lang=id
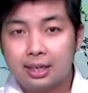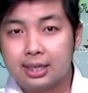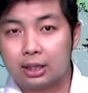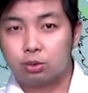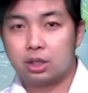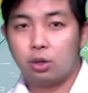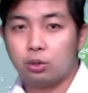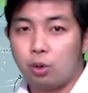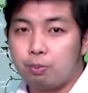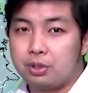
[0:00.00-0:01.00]
yaitu
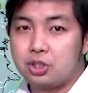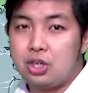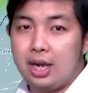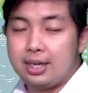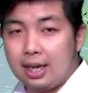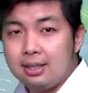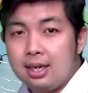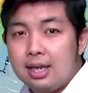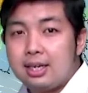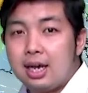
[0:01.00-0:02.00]
siklon tropis Darian
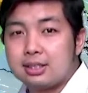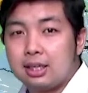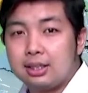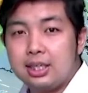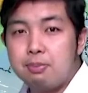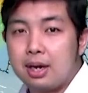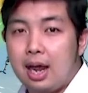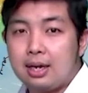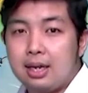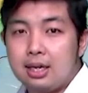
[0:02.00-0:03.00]
yang saat ini
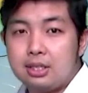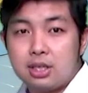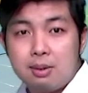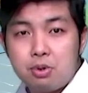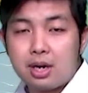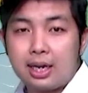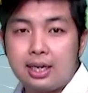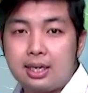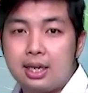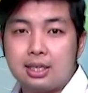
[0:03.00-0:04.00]
berada di Samudra
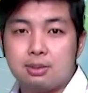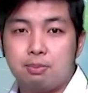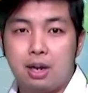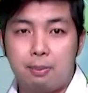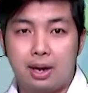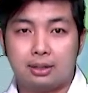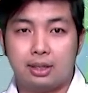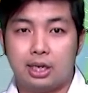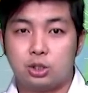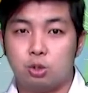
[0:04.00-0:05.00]
Hindia sebelah
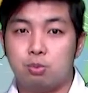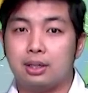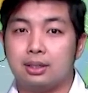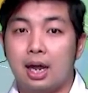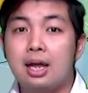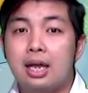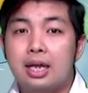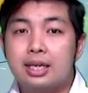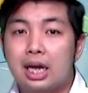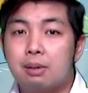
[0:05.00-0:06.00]
barat daya Sumatera
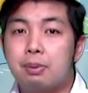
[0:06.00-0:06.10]
yang